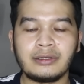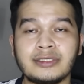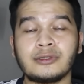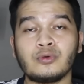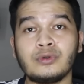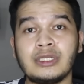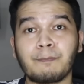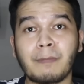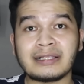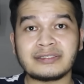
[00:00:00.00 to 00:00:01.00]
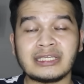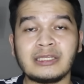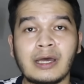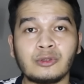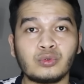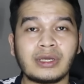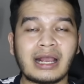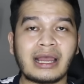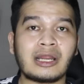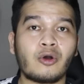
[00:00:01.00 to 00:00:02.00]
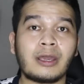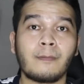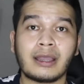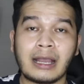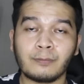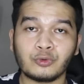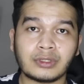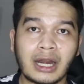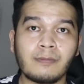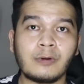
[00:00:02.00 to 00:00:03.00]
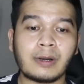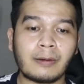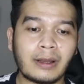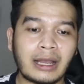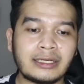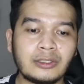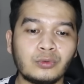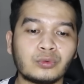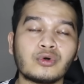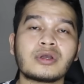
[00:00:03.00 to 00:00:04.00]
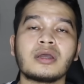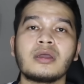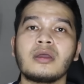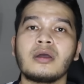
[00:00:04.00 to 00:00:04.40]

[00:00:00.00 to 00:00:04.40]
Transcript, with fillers: di situ dipancing dibantu gerakannya oleh Beckham Putra beberapa kali untuk